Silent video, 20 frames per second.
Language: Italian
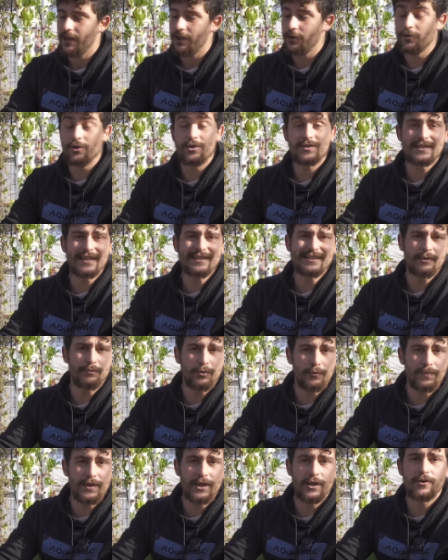Nonostante il
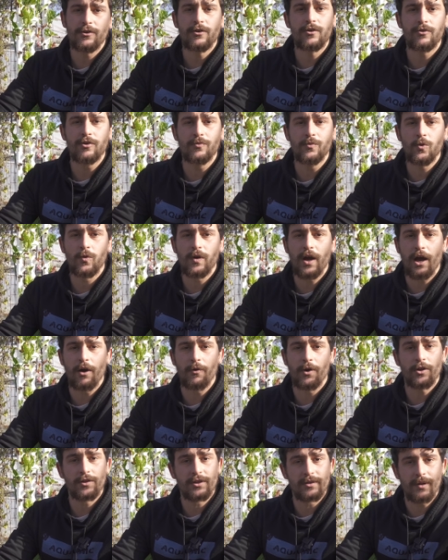più piccolo, comunque ha
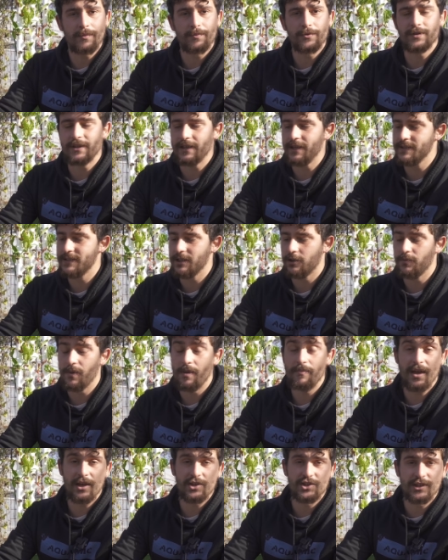un'ottima potenza,
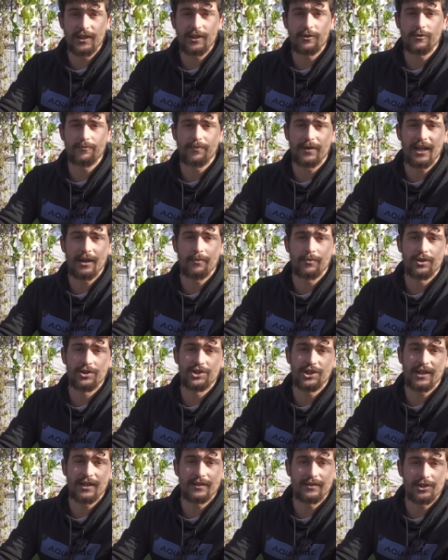come abbiamo già detto parliamo di
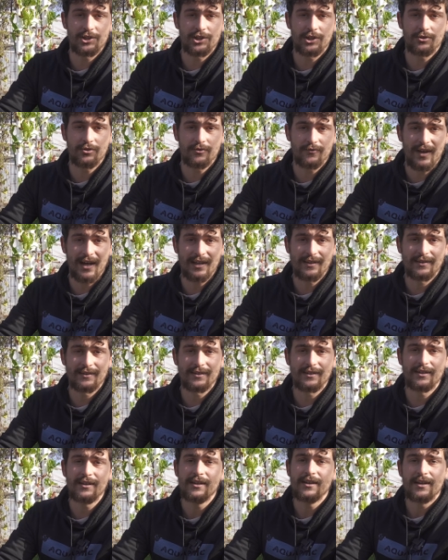circa 300
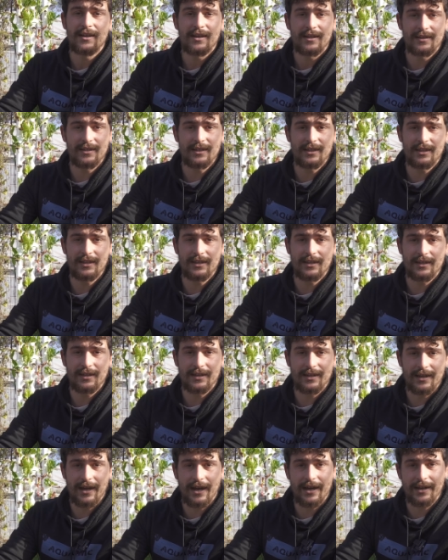watt
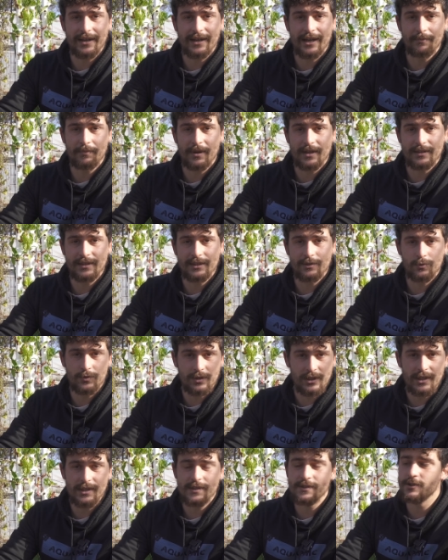di carica di
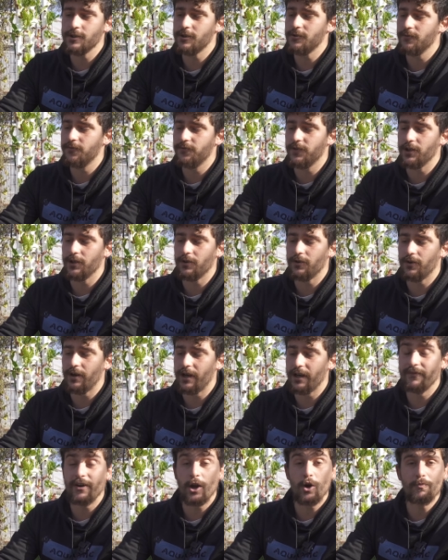utilizzo, fino ad
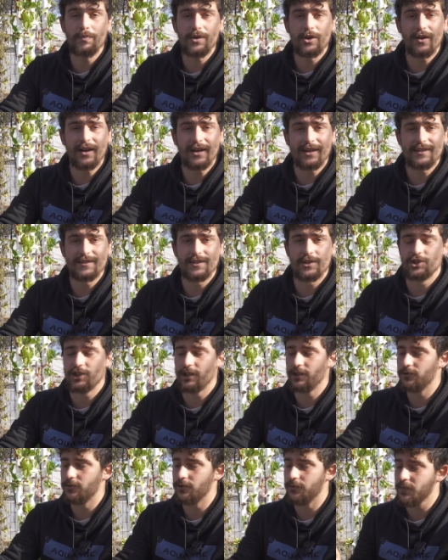arrivare a un picco anche di
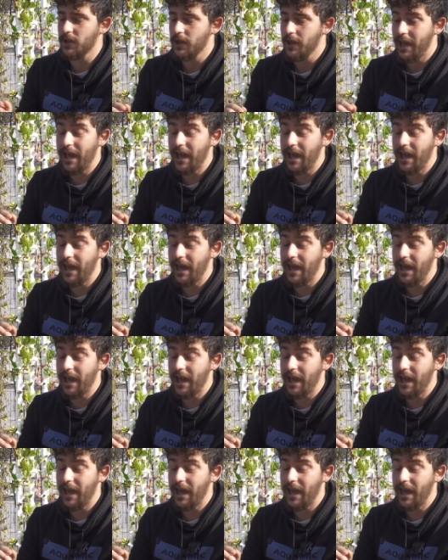600.